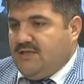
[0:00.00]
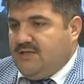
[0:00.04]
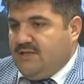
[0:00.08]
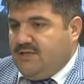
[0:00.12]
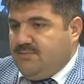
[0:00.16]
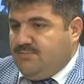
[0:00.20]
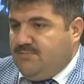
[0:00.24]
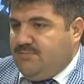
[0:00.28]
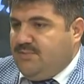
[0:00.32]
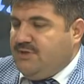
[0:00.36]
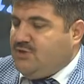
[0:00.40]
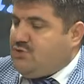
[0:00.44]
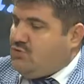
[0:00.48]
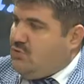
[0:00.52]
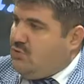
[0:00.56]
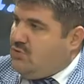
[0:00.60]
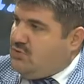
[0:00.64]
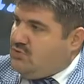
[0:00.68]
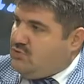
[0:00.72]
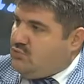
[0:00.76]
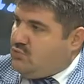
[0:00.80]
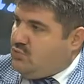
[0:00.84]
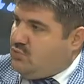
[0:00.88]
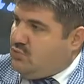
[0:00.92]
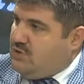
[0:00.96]

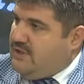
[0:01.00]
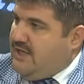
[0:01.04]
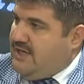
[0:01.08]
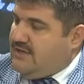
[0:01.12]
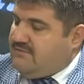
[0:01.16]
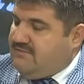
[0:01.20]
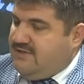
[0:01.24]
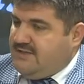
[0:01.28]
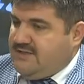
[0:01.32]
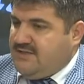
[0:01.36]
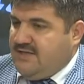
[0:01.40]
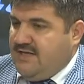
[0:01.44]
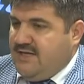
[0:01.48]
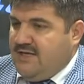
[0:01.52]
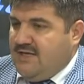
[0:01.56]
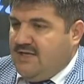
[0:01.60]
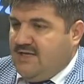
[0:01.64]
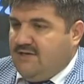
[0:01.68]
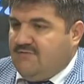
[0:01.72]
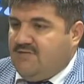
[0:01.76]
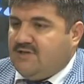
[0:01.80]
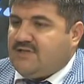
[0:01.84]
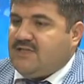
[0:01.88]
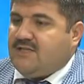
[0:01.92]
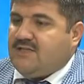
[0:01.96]
Birçok turlar var.
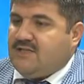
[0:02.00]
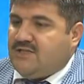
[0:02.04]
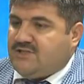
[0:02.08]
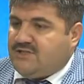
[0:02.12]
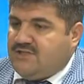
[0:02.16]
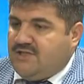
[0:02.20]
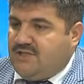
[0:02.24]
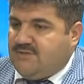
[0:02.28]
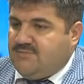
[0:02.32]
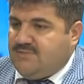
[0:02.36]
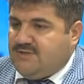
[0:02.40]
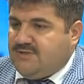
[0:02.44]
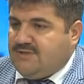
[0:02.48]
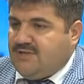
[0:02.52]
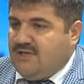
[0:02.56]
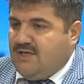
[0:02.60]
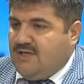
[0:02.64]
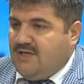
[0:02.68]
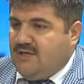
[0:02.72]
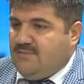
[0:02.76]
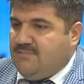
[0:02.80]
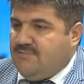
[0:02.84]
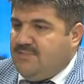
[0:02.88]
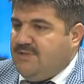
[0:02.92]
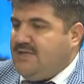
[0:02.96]
Vatandaşlarımız
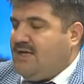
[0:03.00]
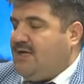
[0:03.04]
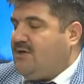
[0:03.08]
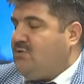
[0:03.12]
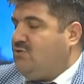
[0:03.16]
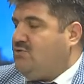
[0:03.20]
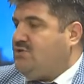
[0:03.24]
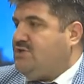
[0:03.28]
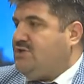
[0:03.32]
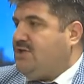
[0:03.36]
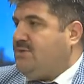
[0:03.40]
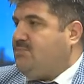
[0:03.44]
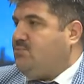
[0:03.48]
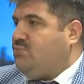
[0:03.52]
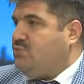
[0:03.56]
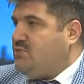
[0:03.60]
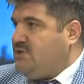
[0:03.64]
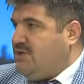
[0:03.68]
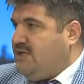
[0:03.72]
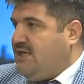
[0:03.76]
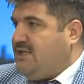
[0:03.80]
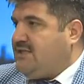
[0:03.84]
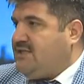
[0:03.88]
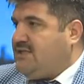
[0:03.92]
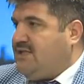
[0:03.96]
bir an önce bu
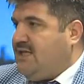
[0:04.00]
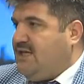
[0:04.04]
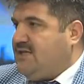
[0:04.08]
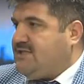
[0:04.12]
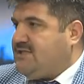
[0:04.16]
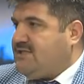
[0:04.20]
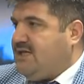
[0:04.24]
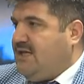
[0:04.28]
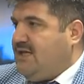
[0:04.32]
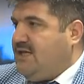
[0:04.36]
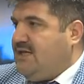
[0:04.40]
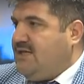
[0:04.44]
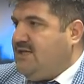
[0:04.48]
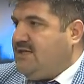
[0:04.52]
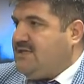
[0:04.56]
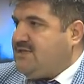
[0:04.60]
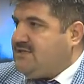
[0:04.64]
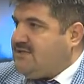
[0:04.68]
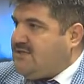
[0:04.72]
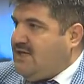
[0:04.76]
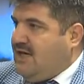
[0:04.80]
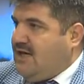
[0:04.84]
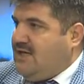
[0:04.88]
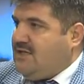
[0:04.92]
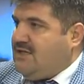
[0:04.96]
niyette ise
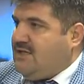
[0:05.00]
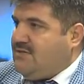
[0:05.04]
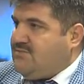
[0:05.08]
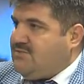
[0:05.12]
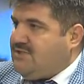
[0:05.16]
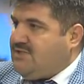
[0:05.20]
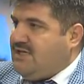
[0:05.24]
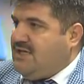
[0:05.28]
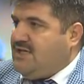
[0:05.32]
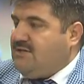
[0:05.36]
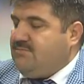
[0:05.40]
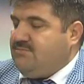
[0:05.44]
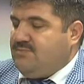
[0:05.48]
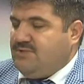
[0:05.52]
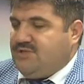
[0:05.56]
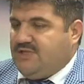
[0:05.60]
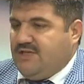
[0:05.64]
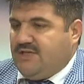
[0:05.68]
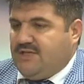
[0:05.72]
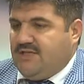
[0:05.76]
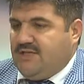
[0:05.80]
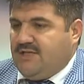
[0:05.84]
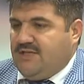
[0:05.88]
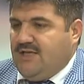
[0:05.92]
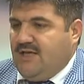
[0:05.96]
sağlam, selim bir
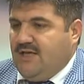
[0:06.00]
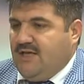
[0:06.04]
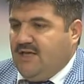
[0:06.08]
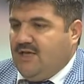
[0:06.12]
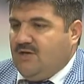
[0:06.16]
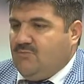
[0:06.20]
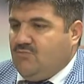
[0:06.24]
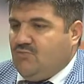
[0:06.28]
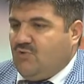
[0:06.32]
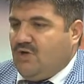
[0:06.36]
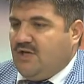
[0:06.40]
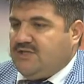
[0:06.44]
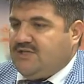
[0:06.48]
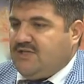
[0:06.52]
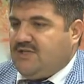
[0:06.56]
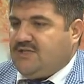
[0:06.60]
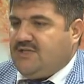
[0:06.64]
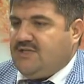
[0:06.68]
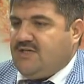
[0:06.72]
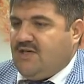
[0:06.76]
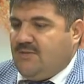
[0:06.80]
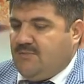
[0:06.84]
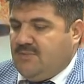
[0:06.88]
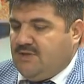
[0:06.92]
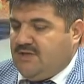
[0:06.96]
şekilde
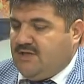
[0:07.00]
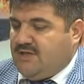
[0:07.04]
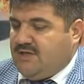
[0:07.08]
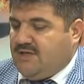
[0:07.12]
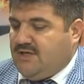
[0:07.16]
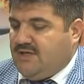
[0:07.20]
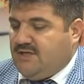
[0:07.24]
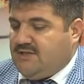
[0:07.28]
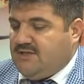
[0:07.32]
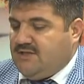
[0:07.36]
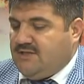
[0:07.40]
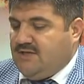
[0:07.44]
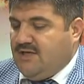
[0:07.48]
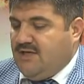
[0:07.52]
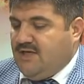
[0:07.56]
müracaatını yapmaları gerekir.